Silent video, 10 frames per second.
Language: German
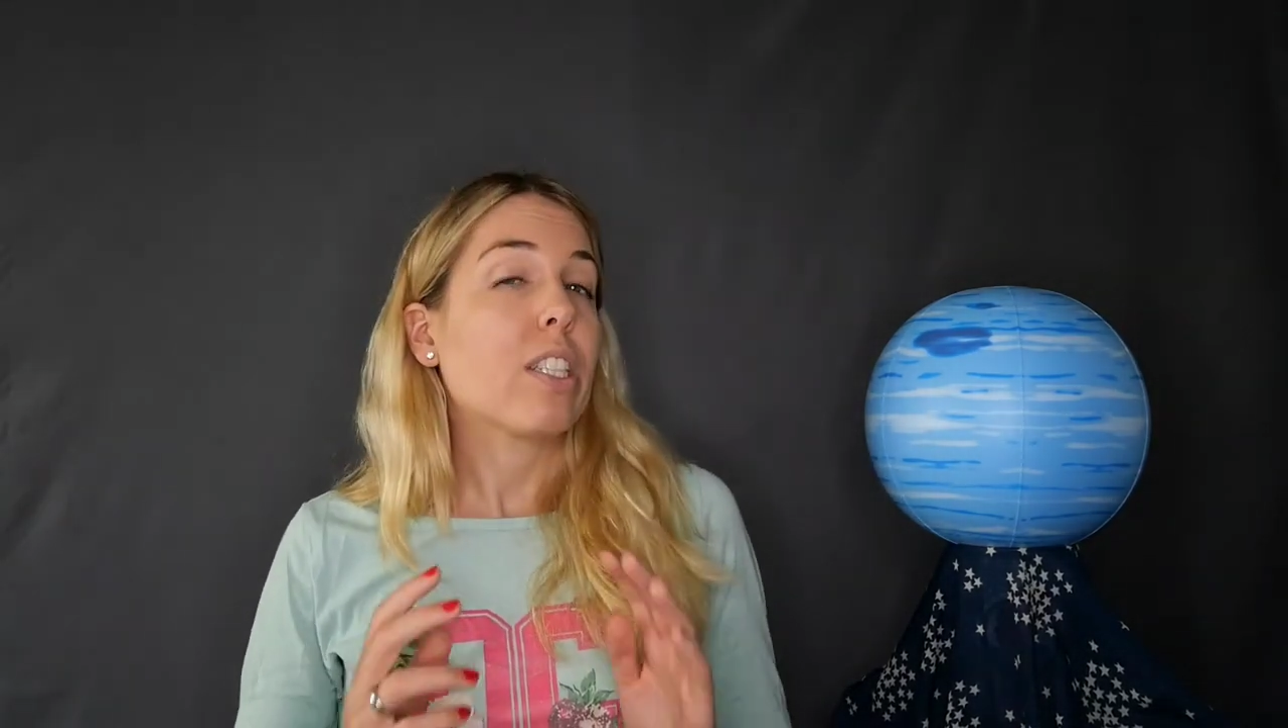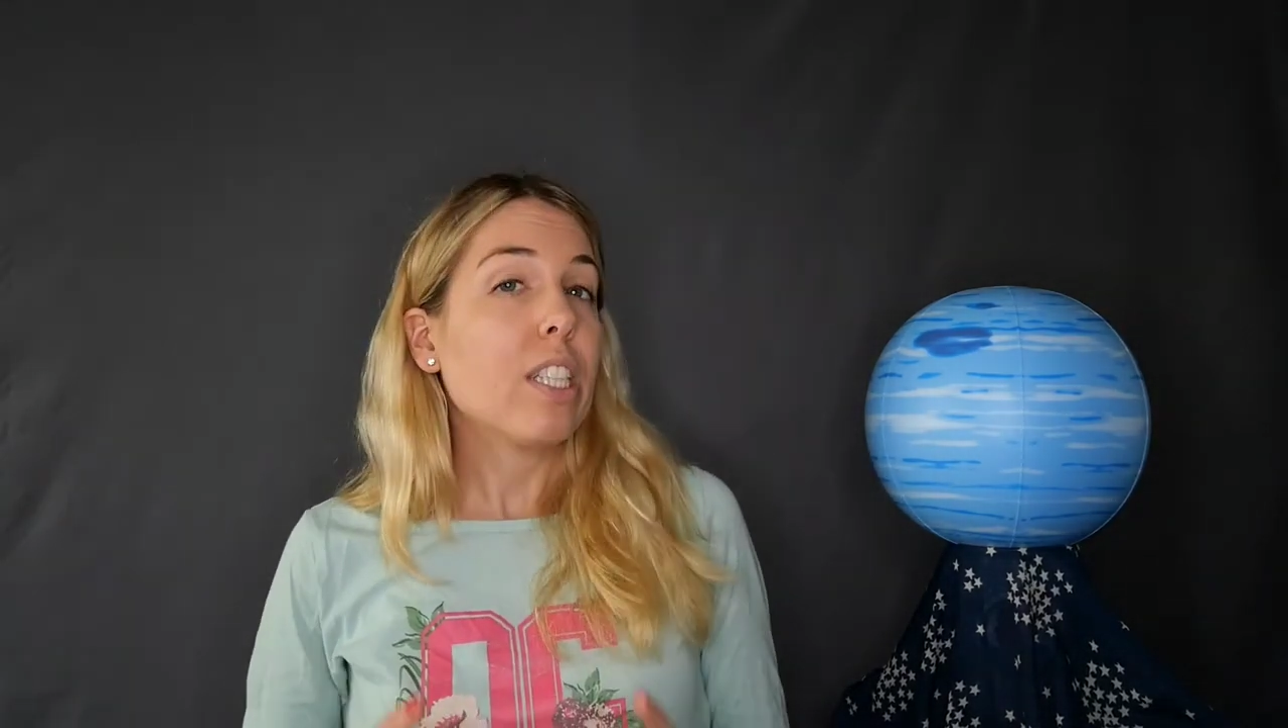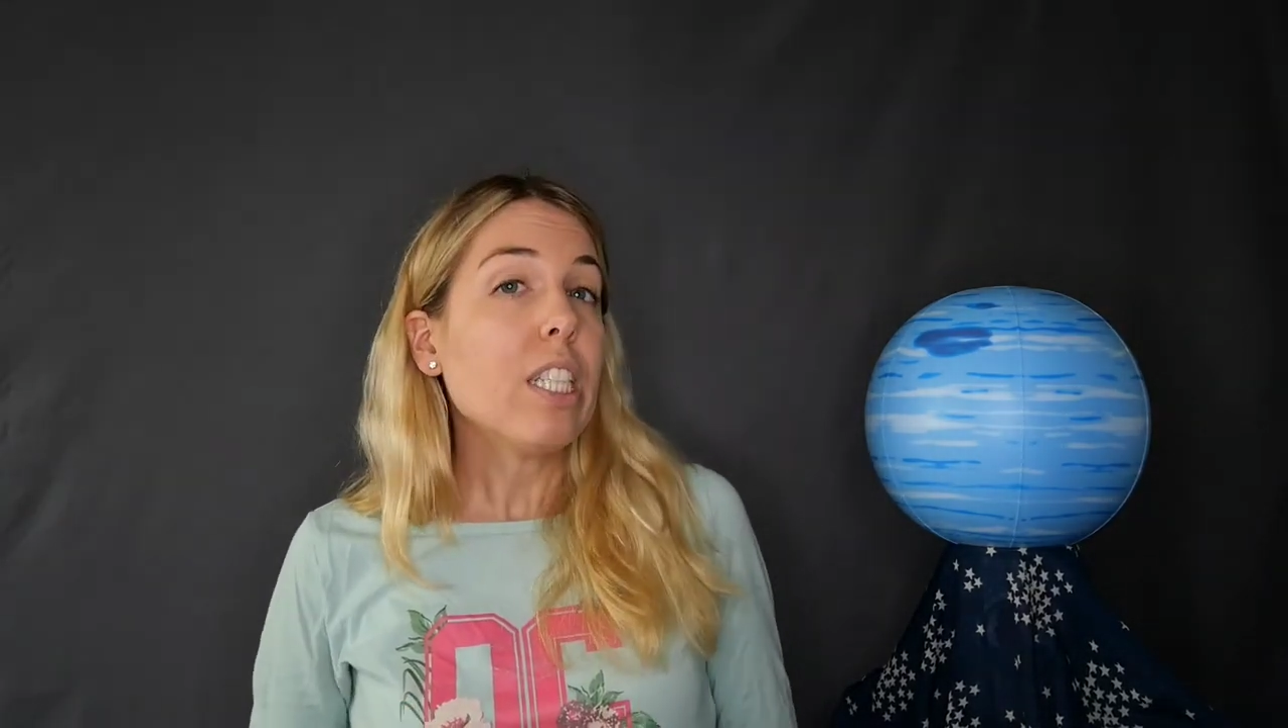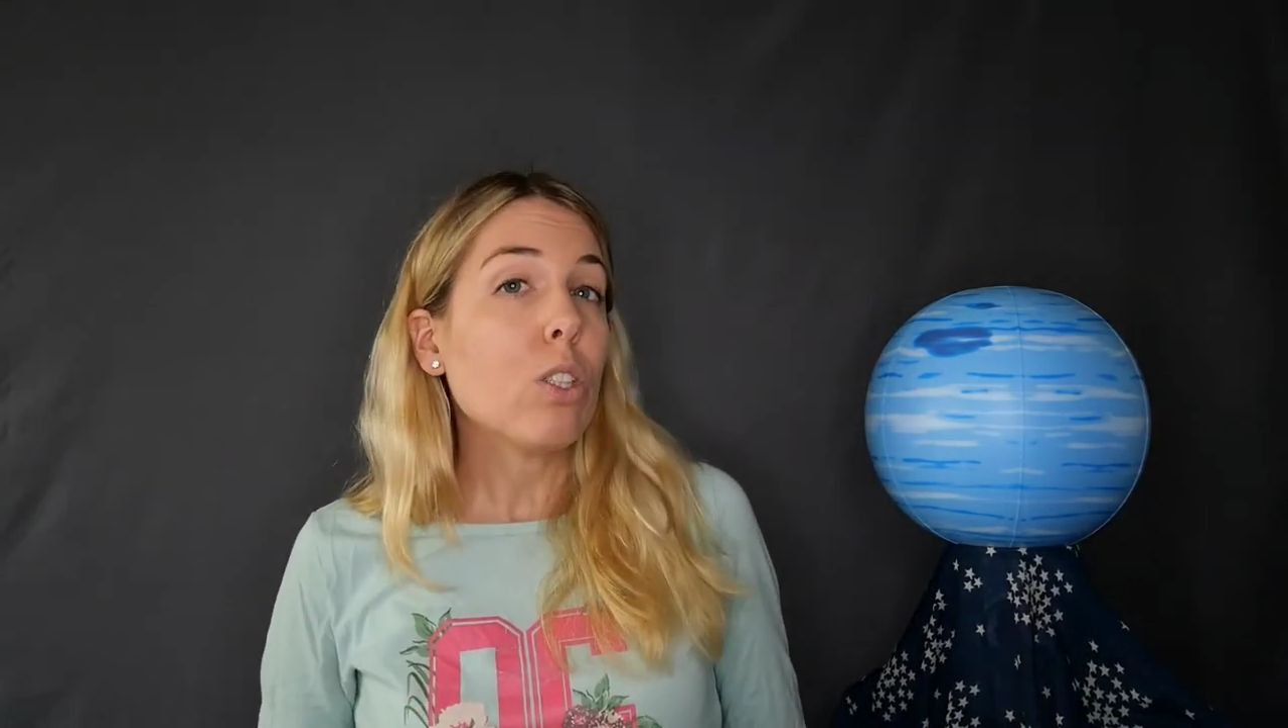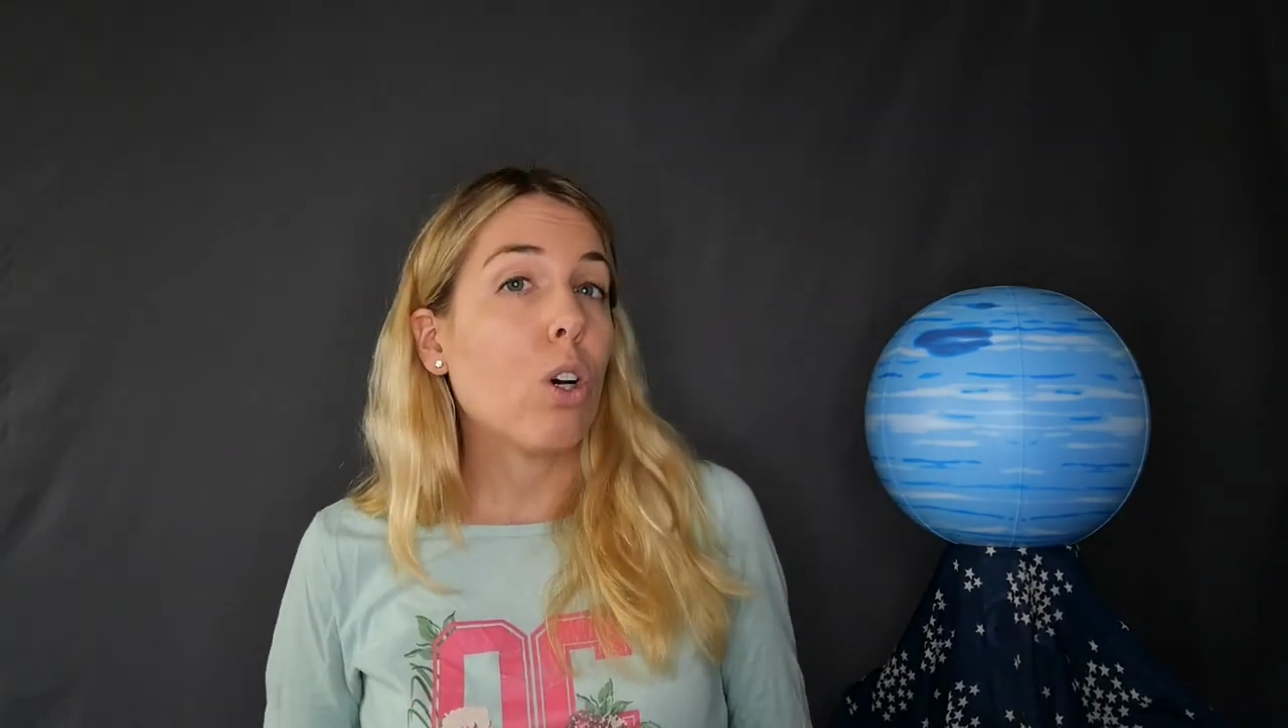
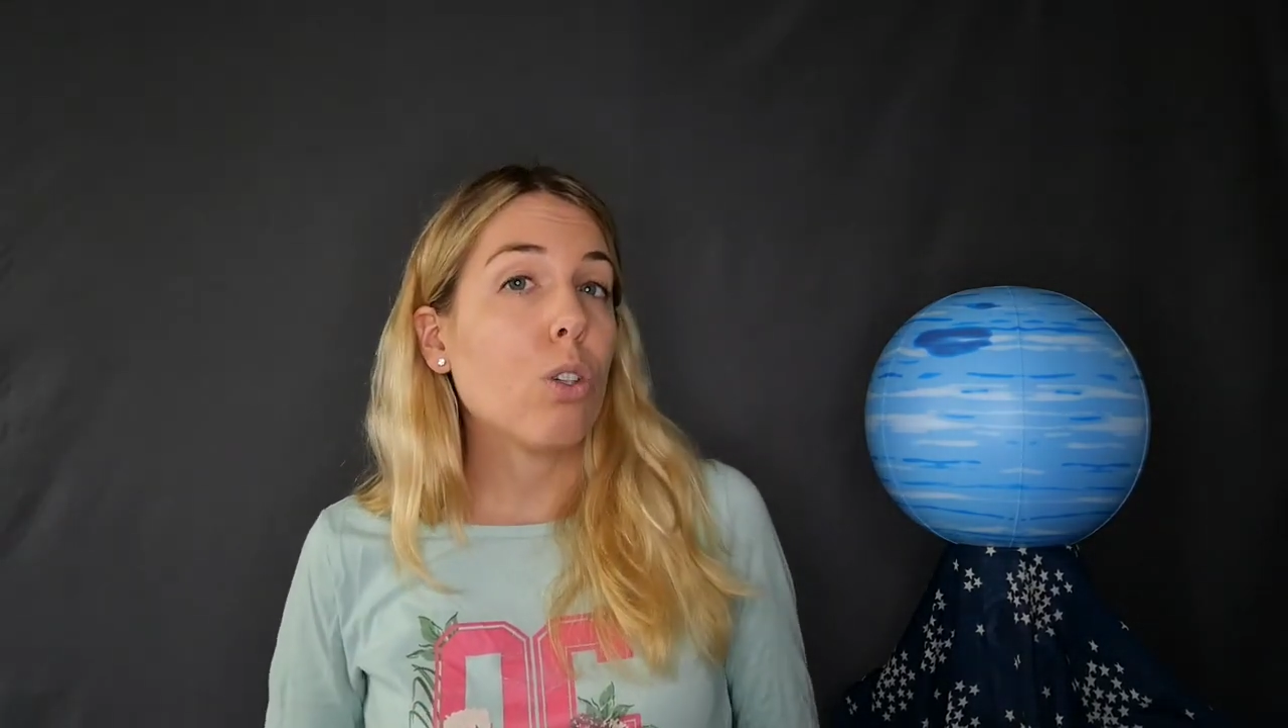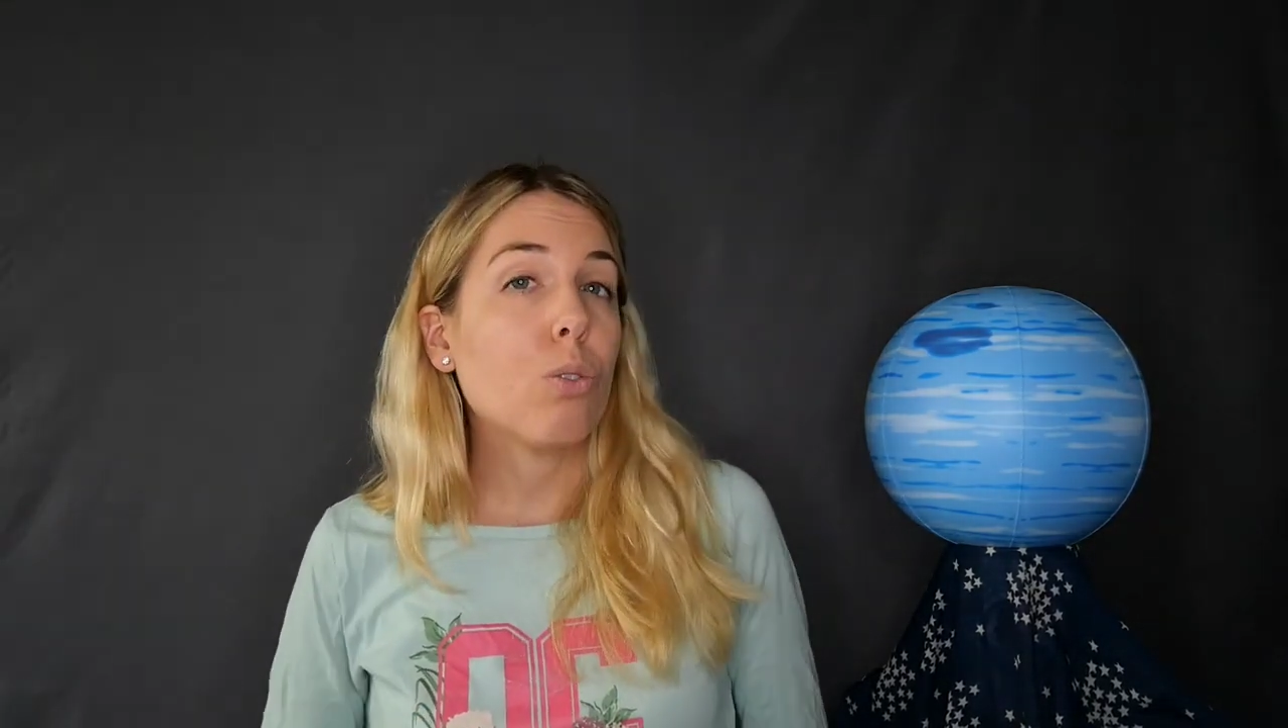Triton